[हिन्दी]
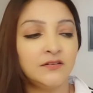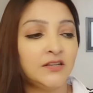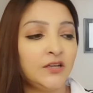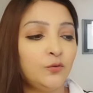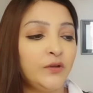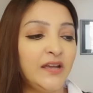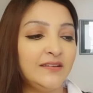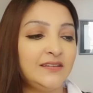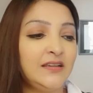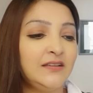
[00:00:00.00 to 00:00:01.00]
ठीक है कोई
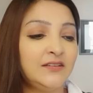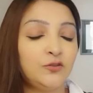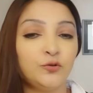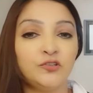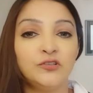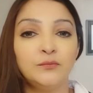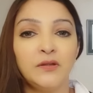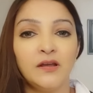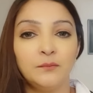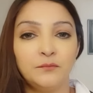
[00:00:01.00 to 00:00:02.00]
ऐसी सिचुएशन
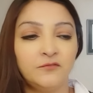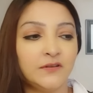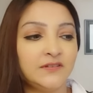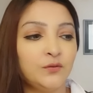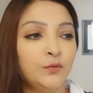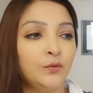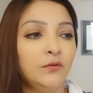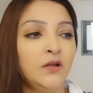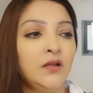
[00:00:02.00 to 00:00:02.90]
में आप फंसे हुए हो